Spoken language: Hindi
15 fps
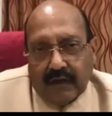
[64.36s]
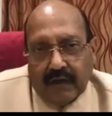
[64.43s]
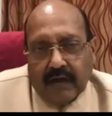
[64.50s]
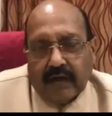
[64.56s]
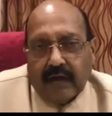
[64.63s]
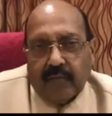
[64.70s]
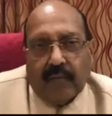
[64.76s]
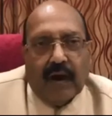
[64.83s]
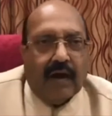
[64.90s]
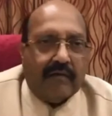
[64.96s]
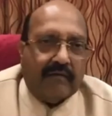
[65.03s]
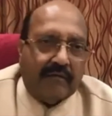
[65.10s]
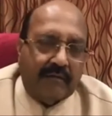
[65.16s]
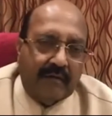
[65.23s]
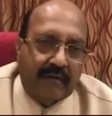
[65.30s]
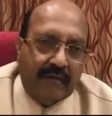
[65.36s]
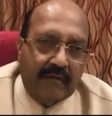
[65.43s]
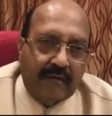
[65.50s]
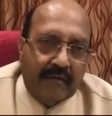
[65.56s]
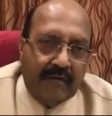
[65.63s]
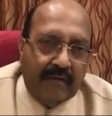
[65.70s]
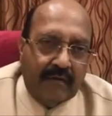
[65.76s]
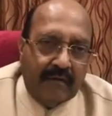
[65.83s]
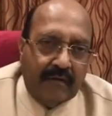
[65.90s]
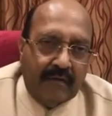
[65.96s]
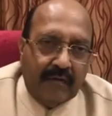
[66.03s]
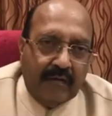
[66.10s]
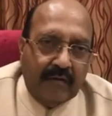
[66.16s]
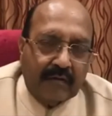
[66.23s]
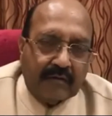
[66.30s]
झगड़े के बाद
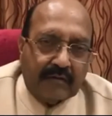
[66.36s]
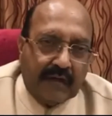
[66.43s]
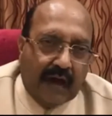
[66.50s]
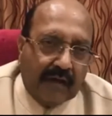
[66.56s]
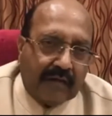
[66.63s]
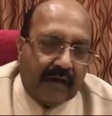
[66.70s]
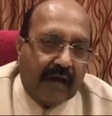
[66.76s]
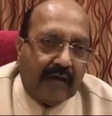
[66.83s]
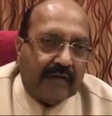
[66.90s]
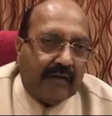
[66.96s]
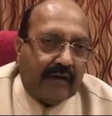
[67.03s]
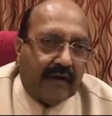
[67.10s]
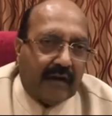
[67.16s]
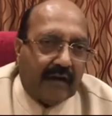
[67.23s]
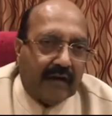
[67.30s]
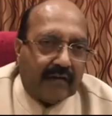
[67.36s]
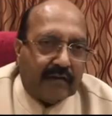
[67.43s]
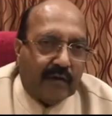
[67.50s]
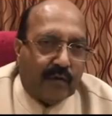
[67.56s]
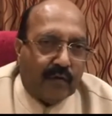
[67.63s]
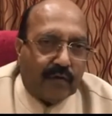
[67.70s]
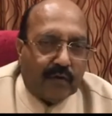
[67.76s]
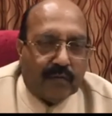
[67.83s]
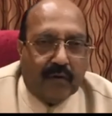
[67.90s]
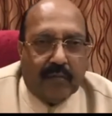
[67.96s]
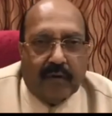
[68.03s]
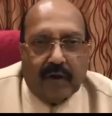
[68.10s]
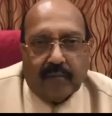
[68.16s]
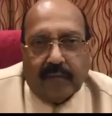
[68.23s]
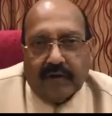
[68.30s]
साधना जी के कहने से रोते हुए
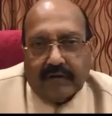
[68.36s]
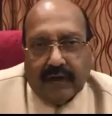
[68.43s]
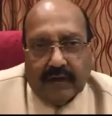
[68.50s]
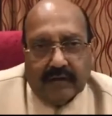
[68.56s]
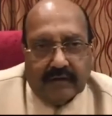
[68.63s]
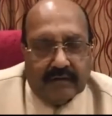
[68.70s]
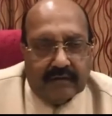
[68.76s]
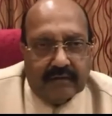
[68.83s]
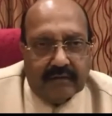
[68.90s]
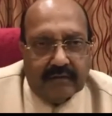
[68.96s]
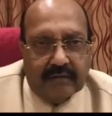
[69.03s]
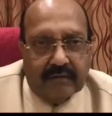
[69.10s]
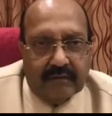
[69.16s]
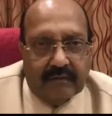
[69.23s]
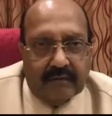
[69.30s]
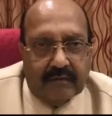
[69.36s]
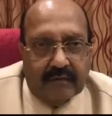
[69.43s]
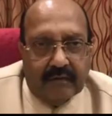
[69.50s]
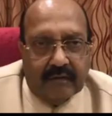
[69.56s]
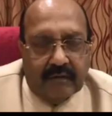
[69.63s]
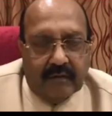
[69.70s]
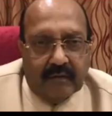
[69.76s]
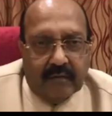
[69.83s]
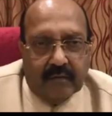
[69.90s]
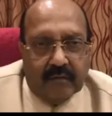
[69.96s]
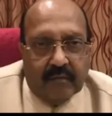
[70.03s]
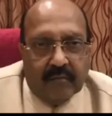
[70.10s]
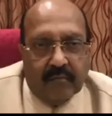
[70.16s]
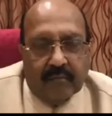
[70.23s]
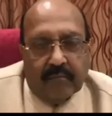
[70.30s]
हमारे पास आए
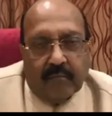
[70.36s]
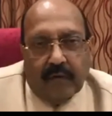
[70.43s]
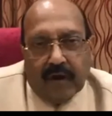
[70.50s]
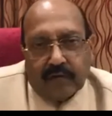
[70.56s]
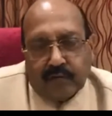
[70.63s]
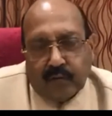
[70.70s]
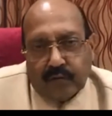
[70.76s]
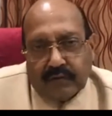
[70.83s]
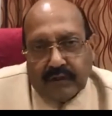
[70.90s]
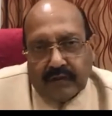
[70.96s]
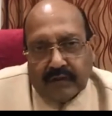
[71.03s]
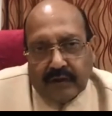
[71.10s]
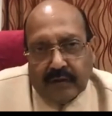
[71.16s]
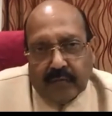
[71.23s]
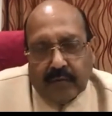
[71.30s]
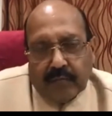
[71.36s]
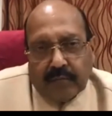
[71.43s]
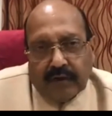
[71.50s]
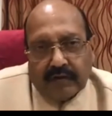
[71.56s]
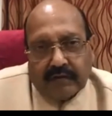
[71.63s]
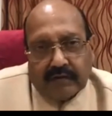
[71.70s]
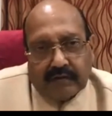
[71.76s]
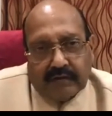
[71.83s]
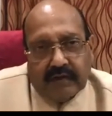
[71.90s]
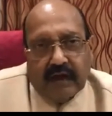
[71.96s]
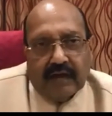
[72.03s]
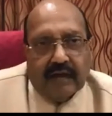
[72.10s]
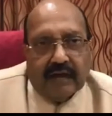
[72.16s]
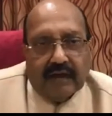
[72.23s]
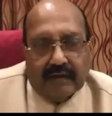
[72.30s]
थे बरसों से जेल में पड़े
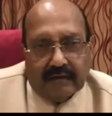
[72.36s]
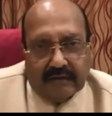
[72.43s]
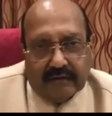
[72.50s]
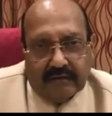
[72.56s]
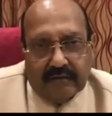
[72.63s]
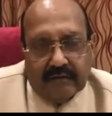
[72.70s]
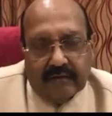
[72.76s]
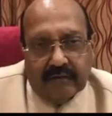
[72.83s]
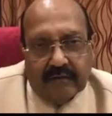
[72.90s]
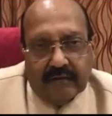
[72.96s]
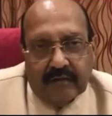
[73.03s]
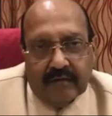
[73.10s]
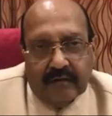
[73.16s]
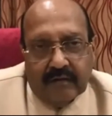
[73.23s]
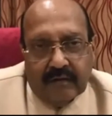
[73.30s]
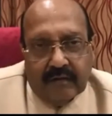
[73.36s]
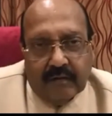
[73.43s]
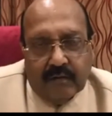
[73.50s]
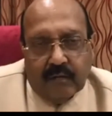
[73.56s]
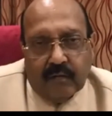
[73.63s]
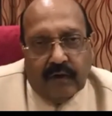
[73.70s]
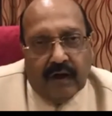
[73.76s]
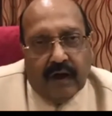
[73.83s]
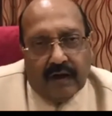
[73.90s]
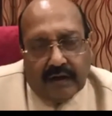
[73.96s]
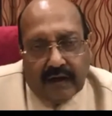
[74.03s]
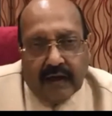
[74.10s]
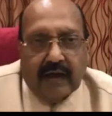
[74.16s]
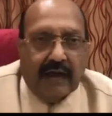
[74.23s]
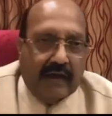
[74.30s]
सिस्किया ले रहे थे उन्हें
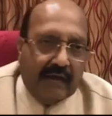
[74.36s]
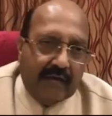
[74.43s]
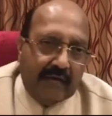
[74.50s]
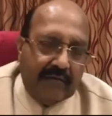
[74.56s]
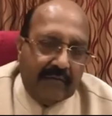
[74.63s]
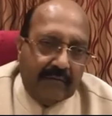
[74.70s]
अकेले